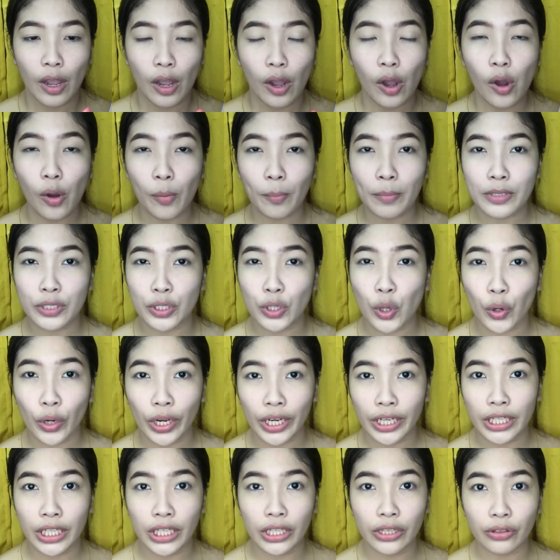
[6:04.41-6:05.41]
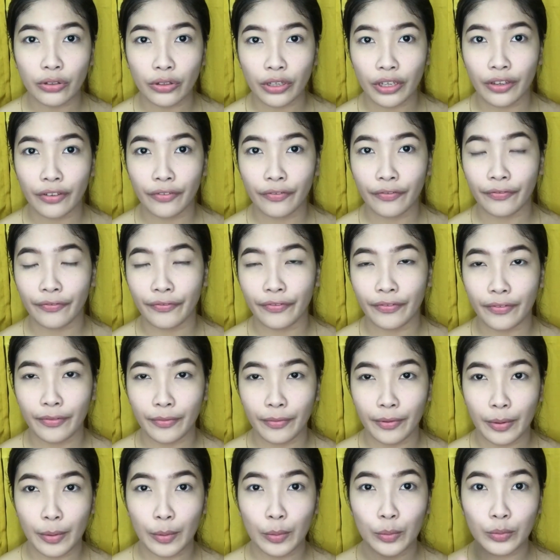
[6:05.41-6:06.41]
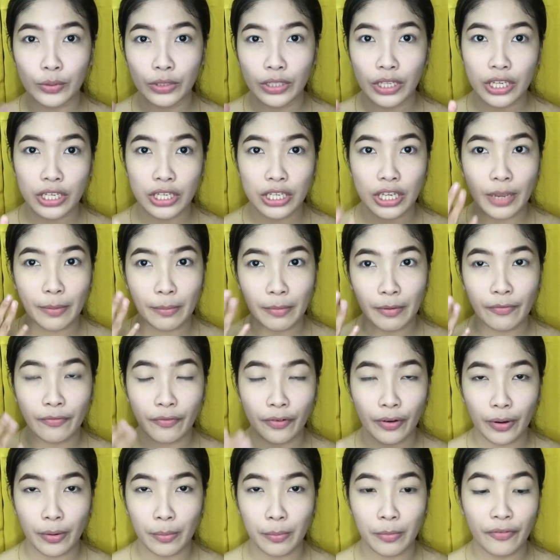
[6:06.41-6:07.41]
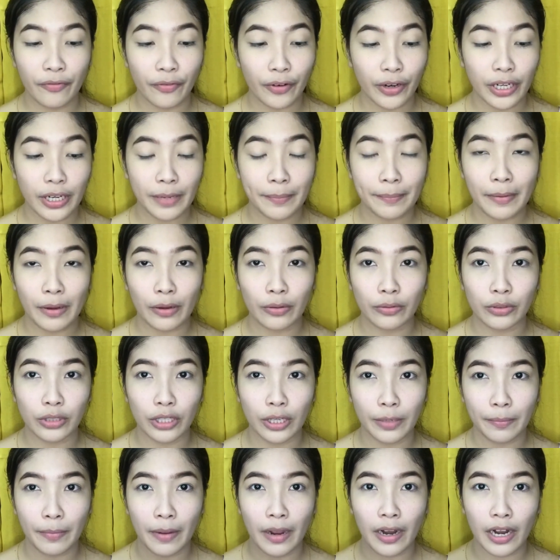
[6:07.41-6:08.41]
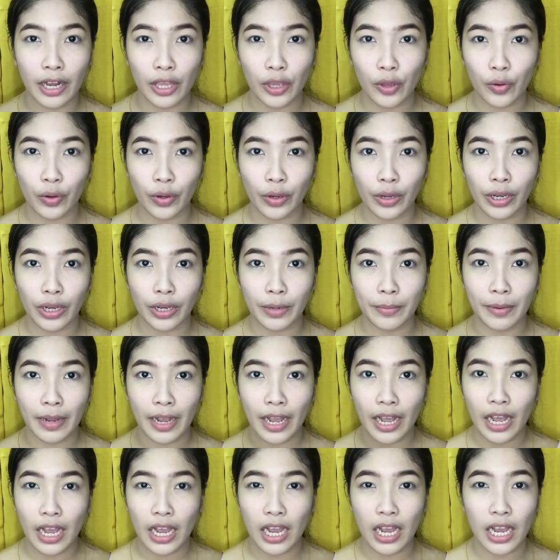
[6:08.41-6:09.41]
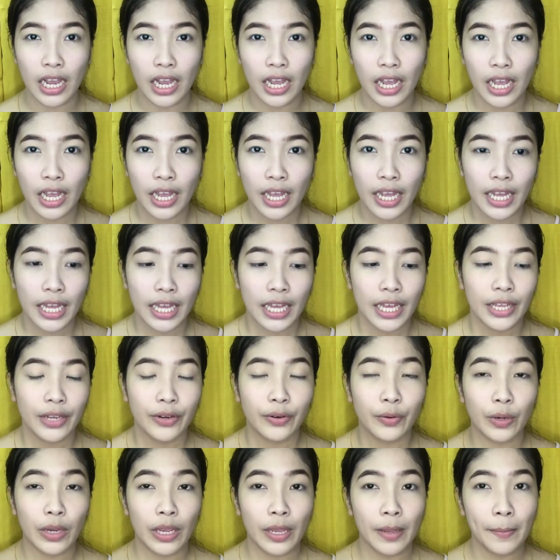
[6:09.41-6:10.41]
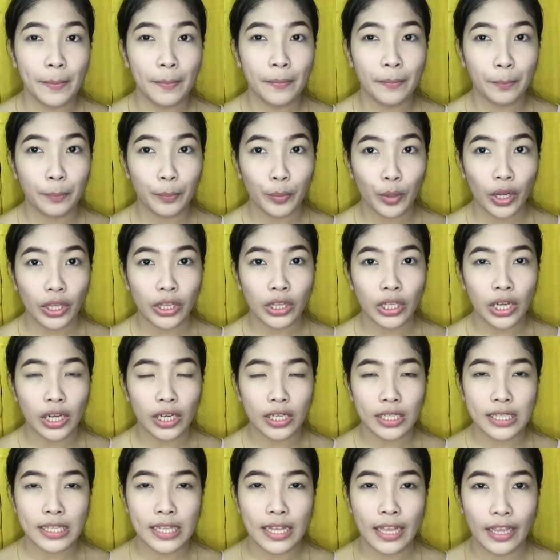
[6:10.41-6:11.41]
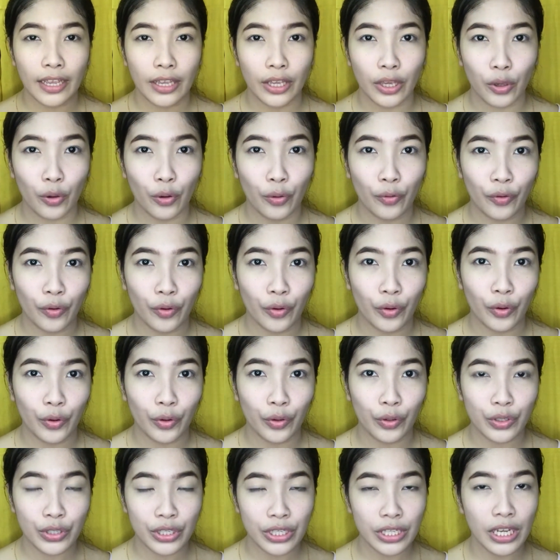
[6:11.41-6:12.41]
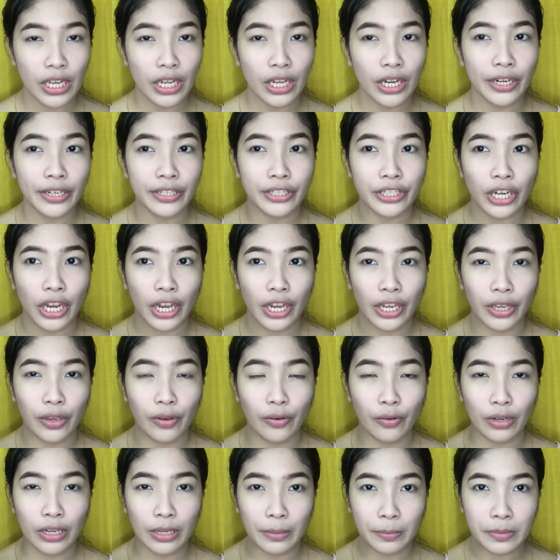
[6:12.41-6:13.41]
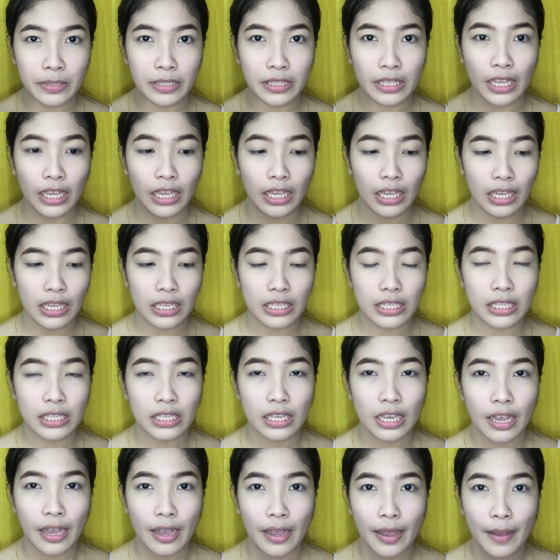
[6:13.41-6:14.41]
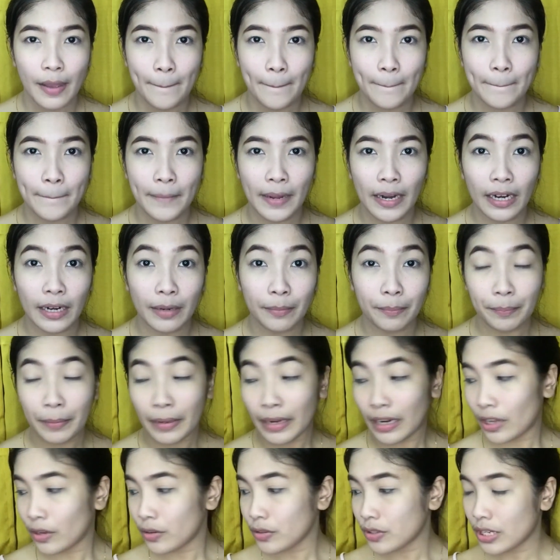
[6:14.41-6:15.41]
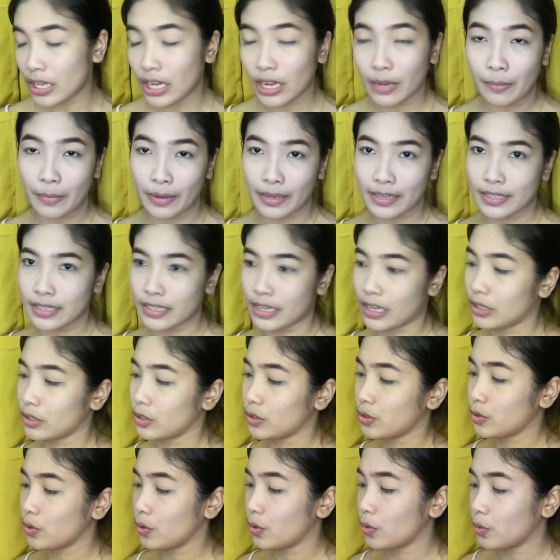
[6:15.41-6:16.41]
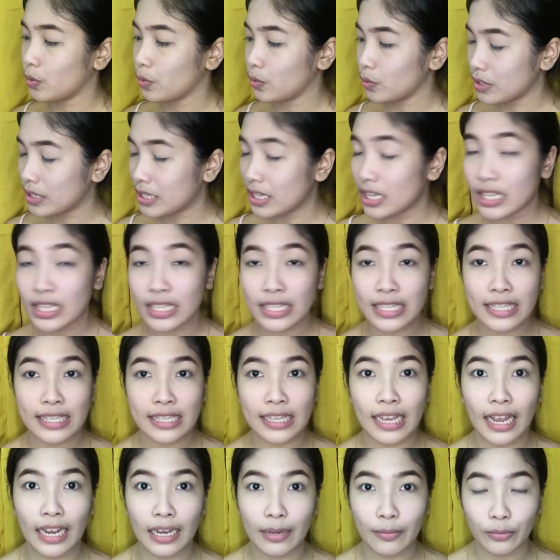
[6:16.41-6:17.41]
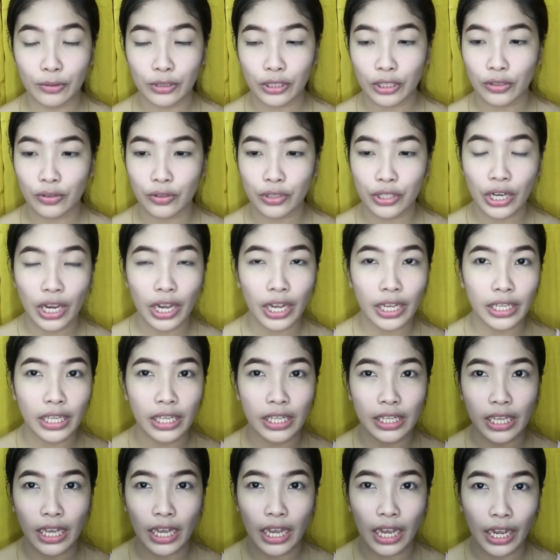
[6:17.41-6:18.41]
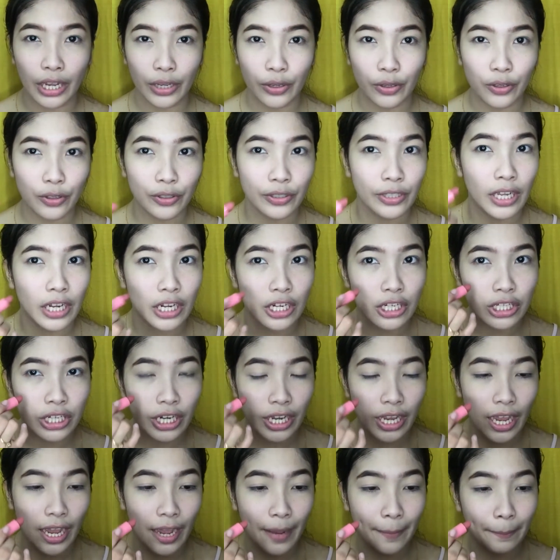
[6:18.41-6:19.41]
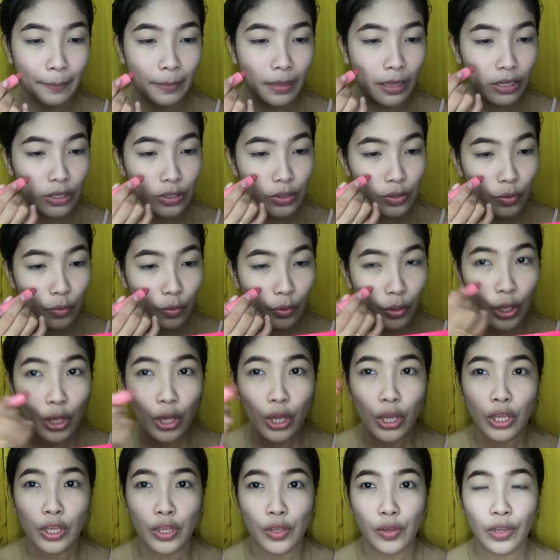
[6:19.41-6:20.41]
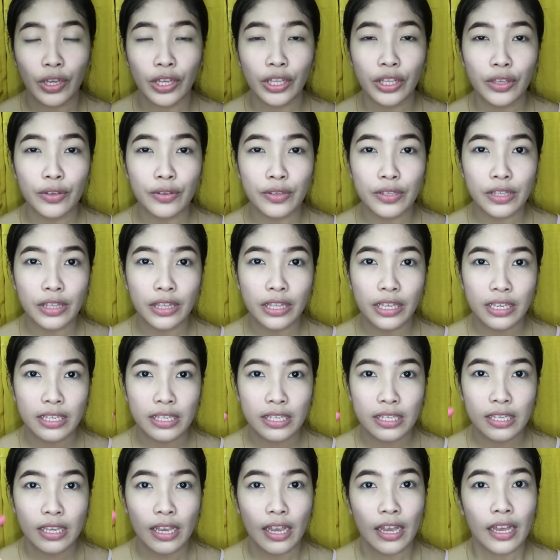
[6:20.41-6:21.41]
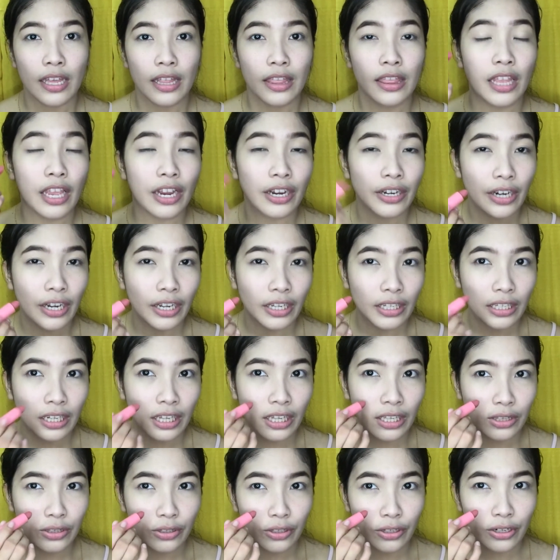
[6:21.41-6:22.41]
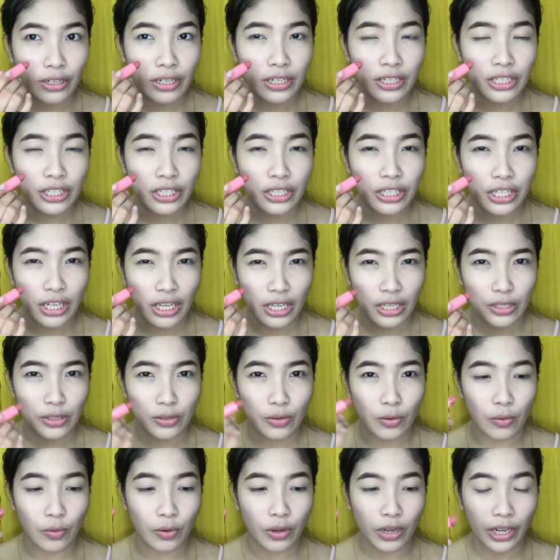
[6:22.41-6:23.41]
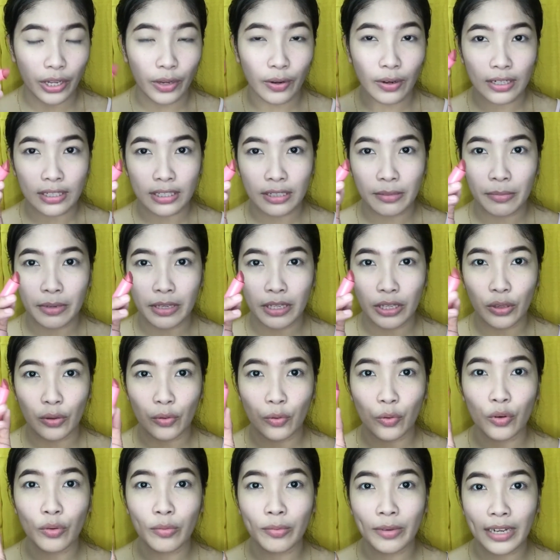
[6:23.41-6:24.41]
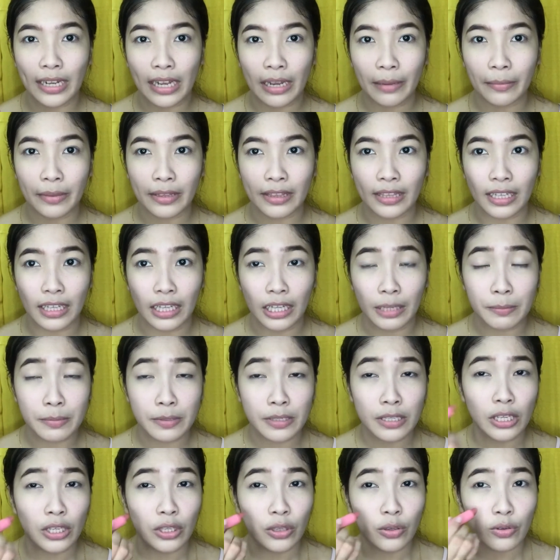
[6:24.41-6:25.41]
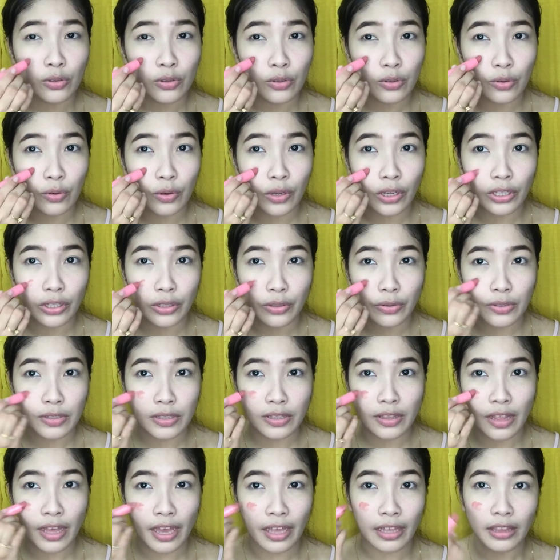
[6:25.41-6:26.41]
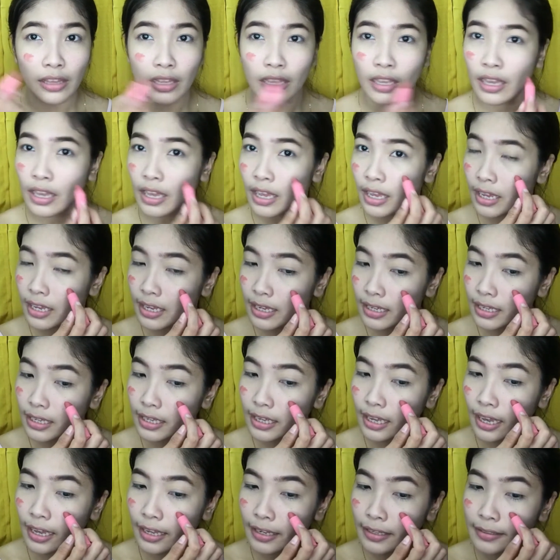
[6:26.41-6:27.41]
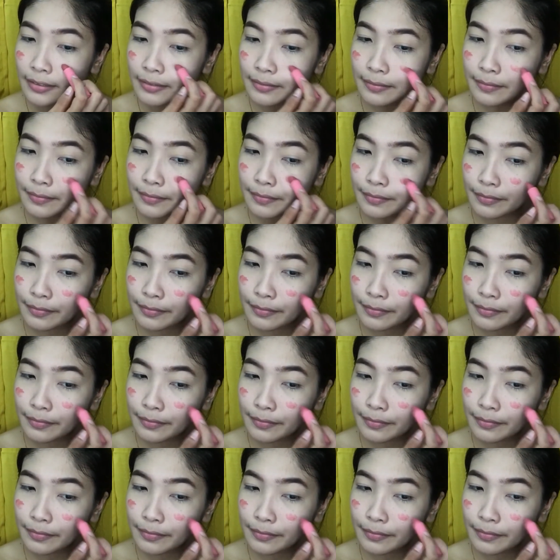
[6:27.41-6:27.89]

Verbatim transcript: Oh, mas okay din to if una siya before, before the powder para yung mga cream products like yung concealer tsaka yung lipstick is parang pareho silang mag-set. So, since nakalimutan ko siya kanina, ngayon ko na lang siya i-apply. So, you can use this directly into your cheeks kung kayo lang naman yung gumagamit ng lipstick nyo. So, you can use that. Ayan.